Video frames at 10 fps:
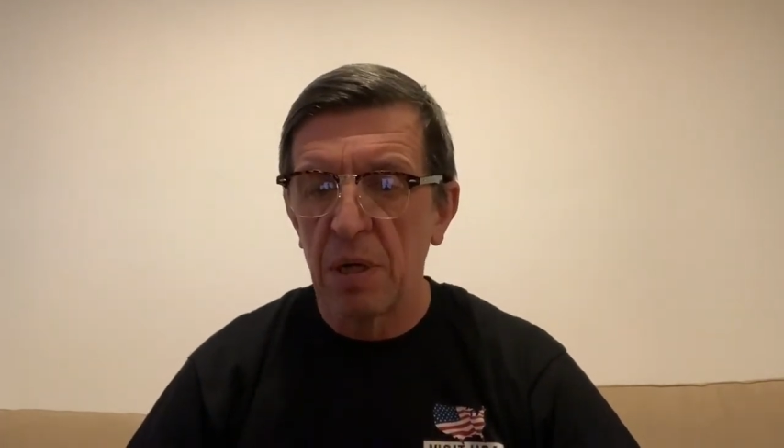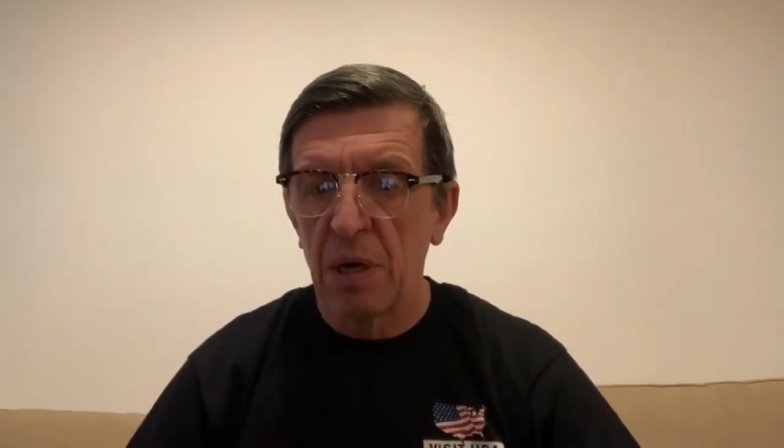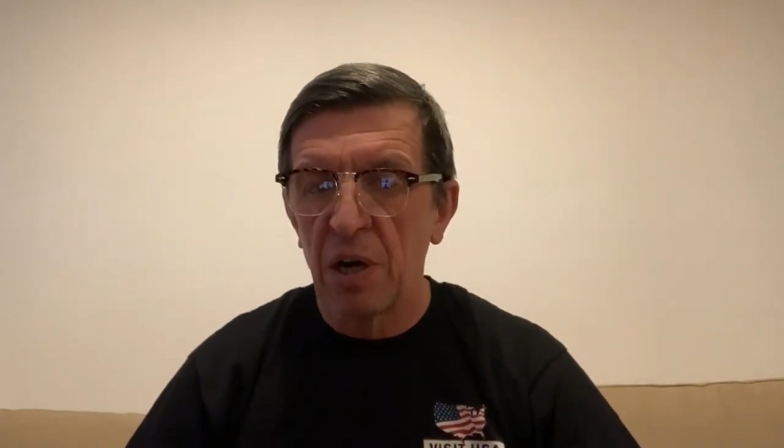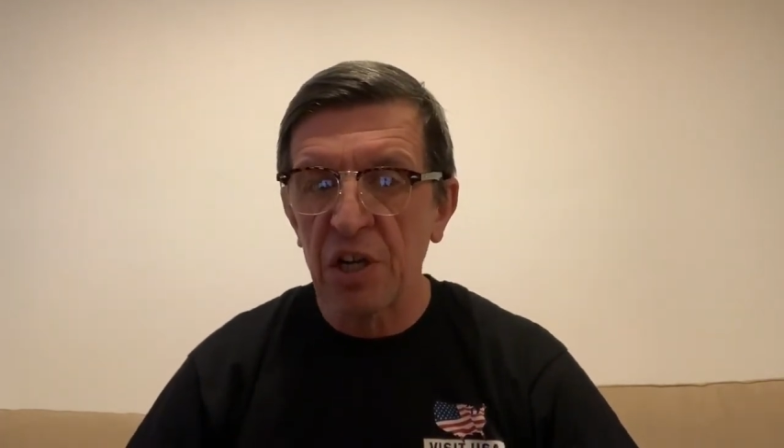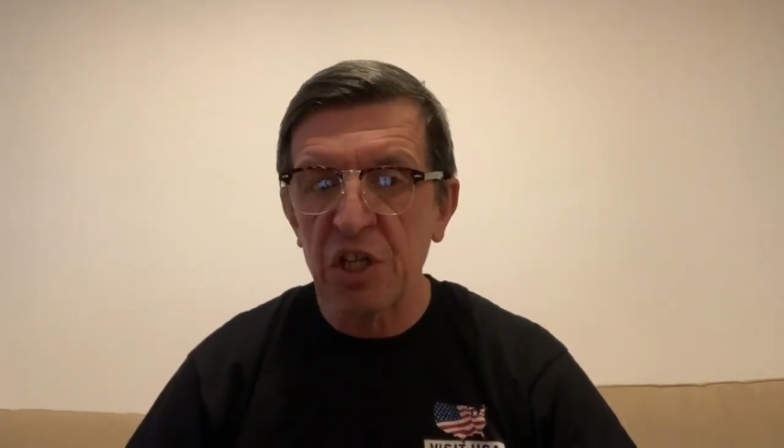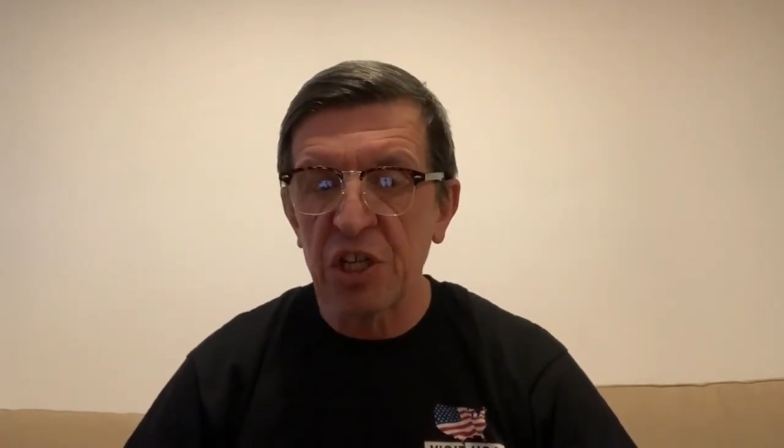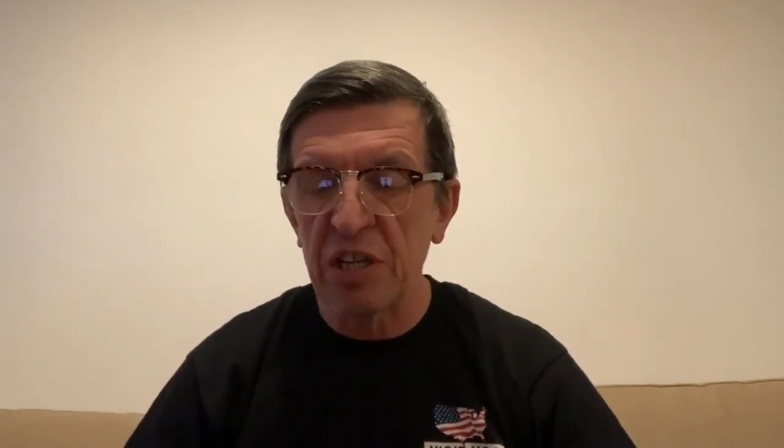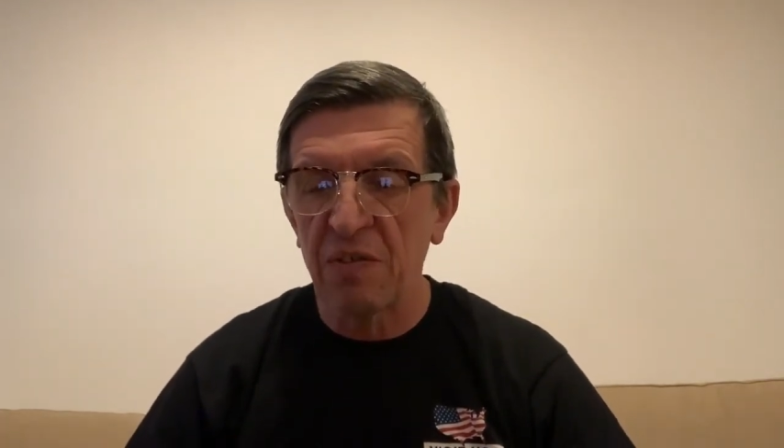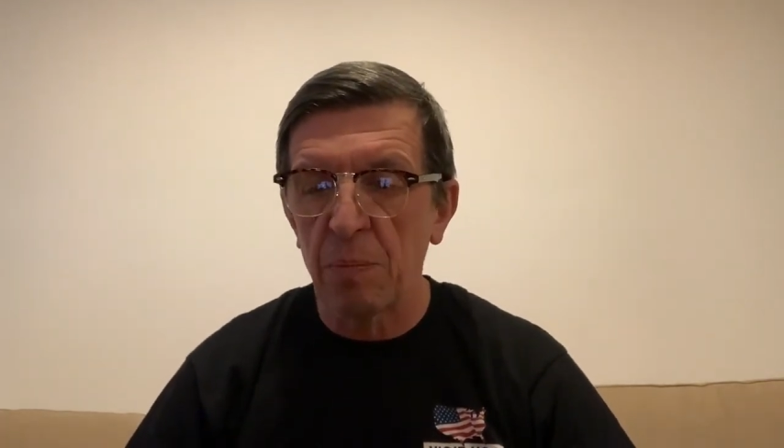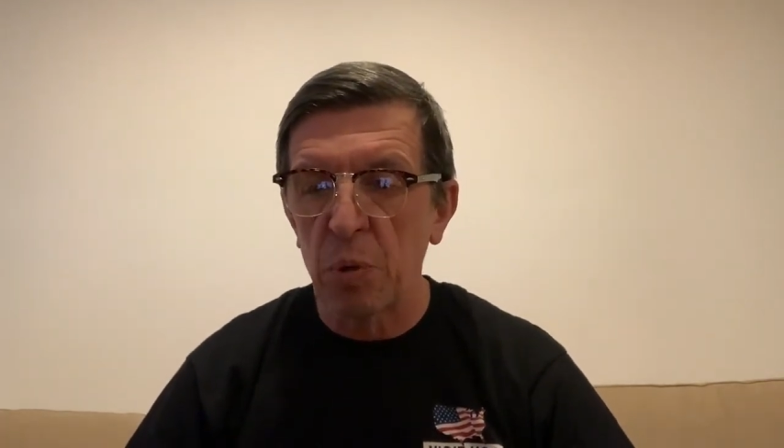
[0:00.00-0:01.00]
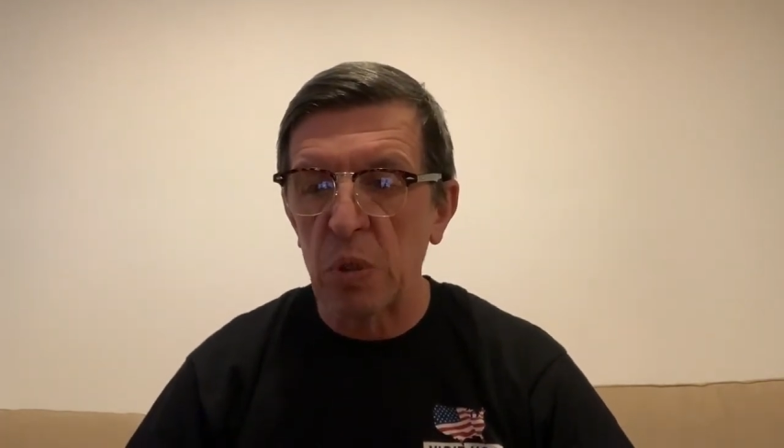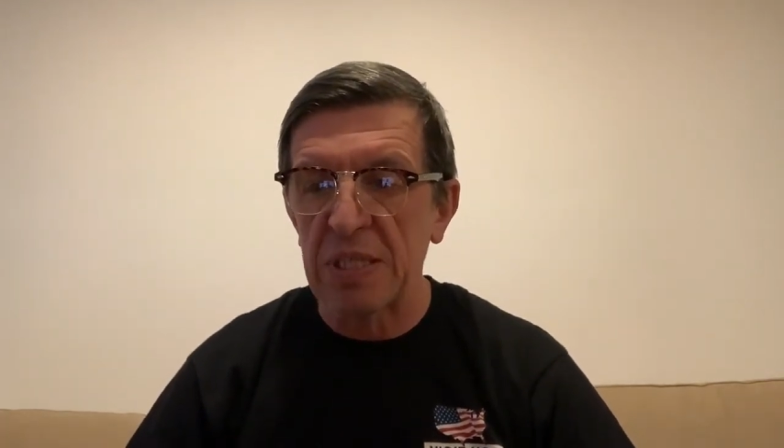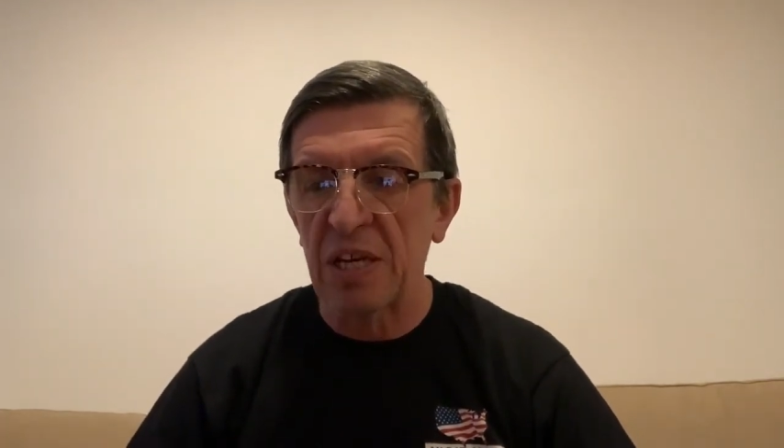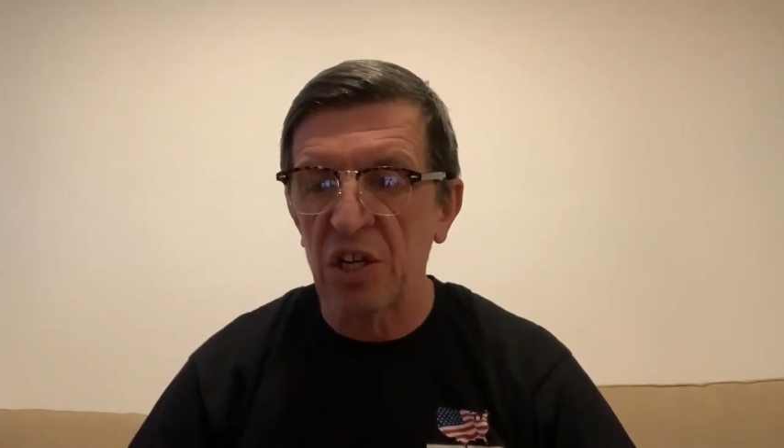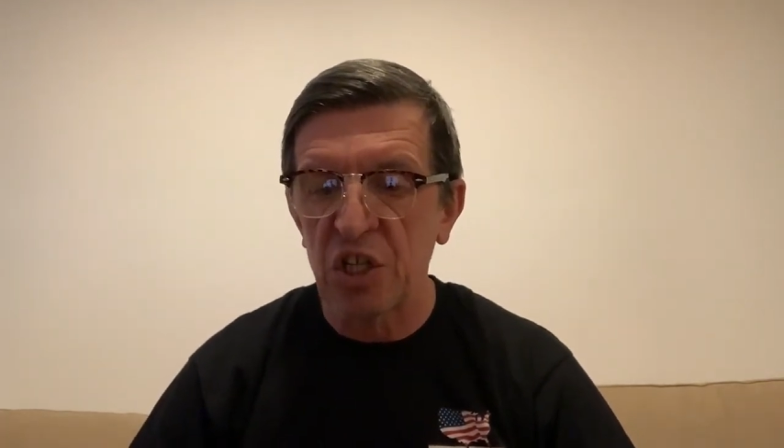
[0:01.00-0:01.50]
решить
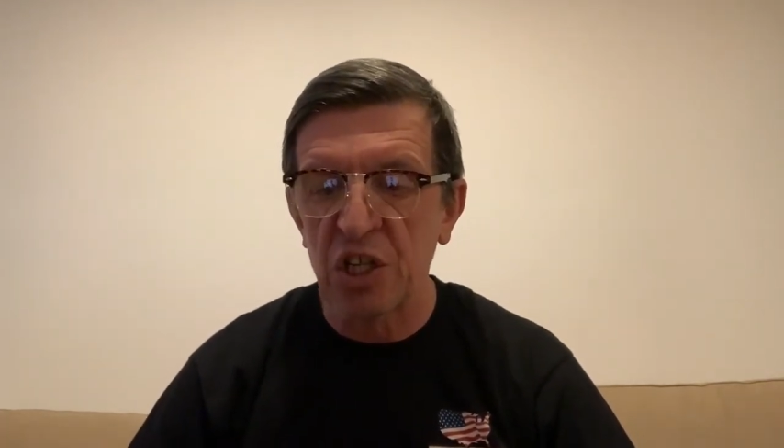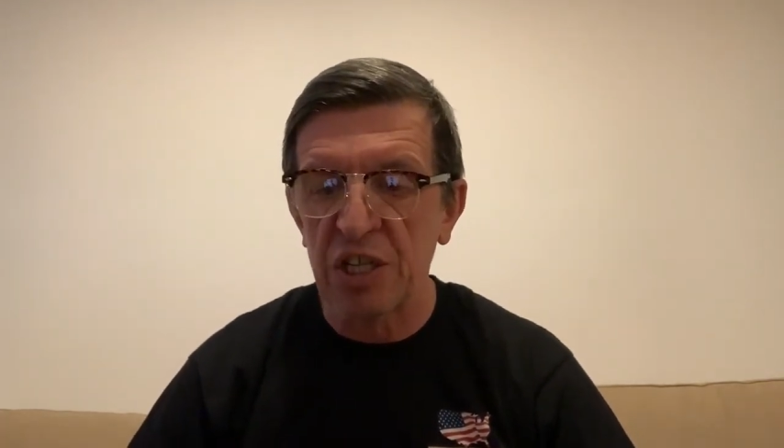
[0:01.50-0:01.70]
вопросы и решить